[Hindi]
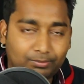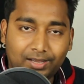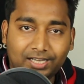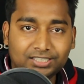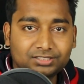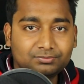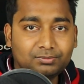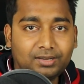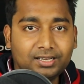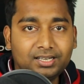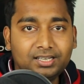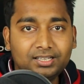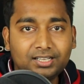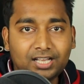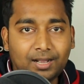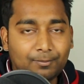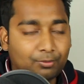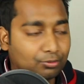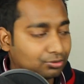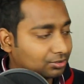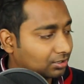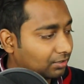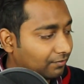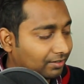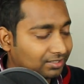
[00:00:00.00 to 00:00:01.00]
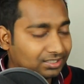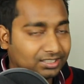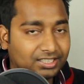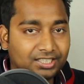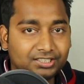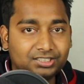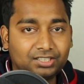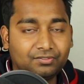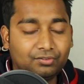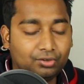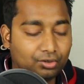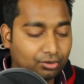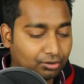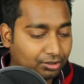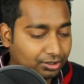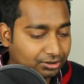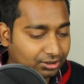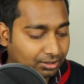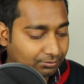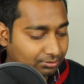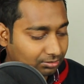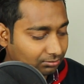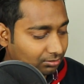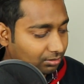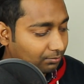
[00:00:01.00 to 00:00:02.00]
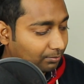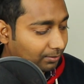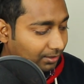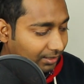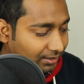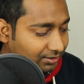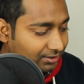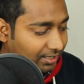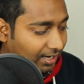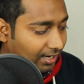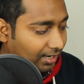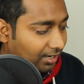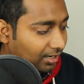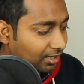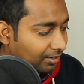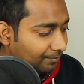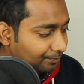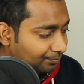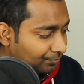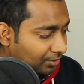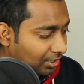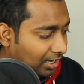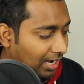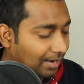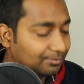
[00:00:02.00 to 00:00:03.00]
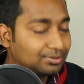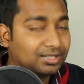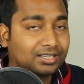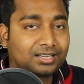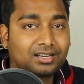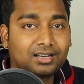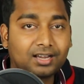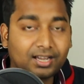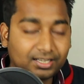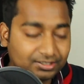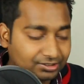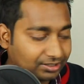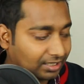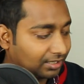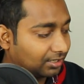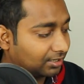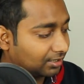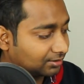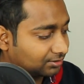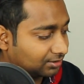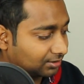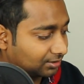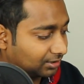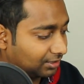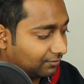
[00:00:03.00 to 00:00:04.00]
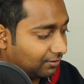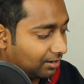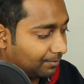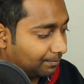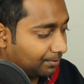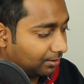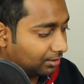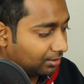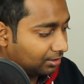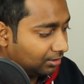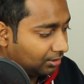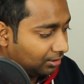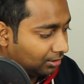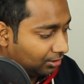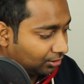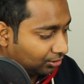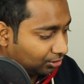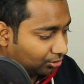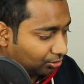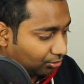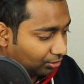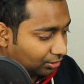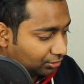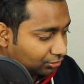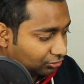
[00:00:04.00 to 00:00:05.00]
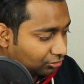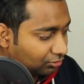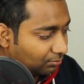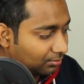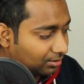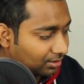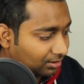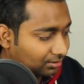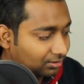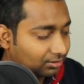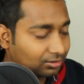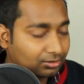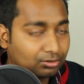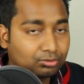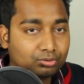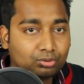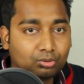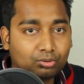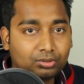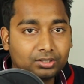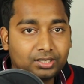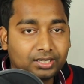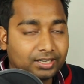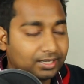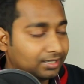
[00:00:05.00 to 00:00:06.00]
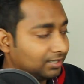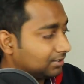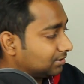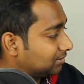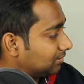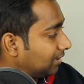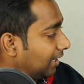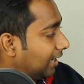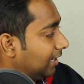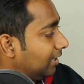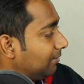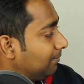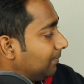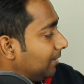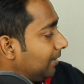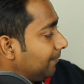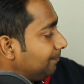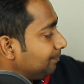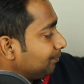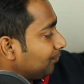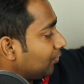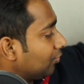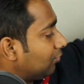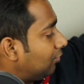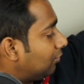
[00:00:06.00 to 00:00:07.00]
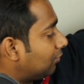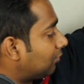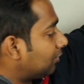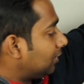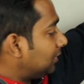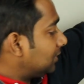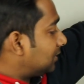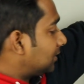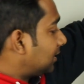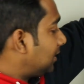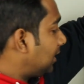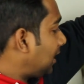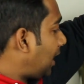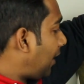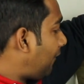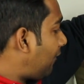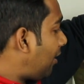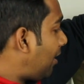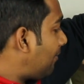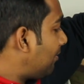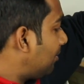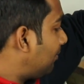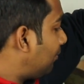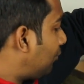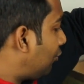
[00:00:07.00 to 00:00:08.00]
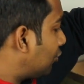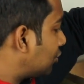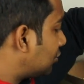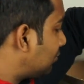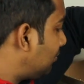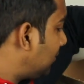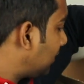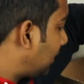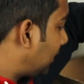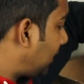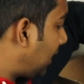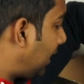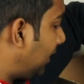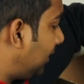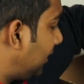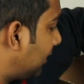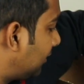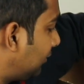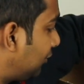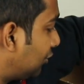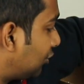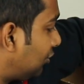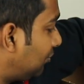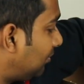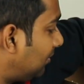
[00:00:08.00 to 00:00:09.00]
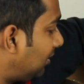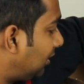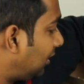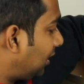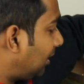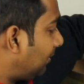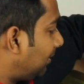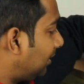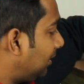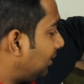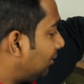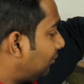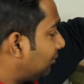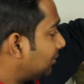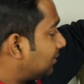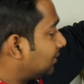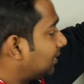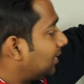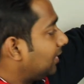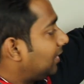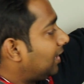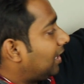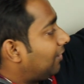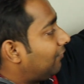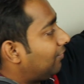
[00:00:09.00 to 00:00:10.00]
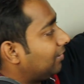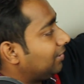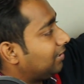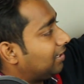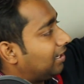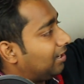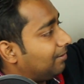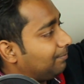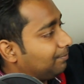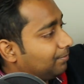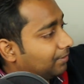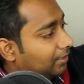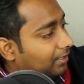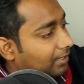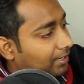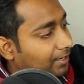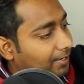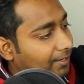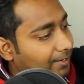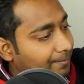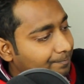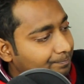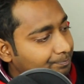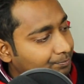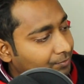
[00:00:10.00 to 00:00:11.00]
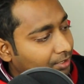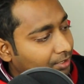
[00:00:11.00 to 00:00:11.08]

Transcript: बेस्ट बाय लिंक आपको उसका वैसे नीचे वीडियो को डिस्क्रिप्शन में मिल ही जाएगा आप जाकर के चेक कर सकते हैं वहाँ पर तो इसको मैं रख देता हूँ थोड़ी देर के लिए साइड में और इसके अलावा हमें बॉक्स में क्या देखने को मिलता है भाई और इसके अलावा यहाँ पर है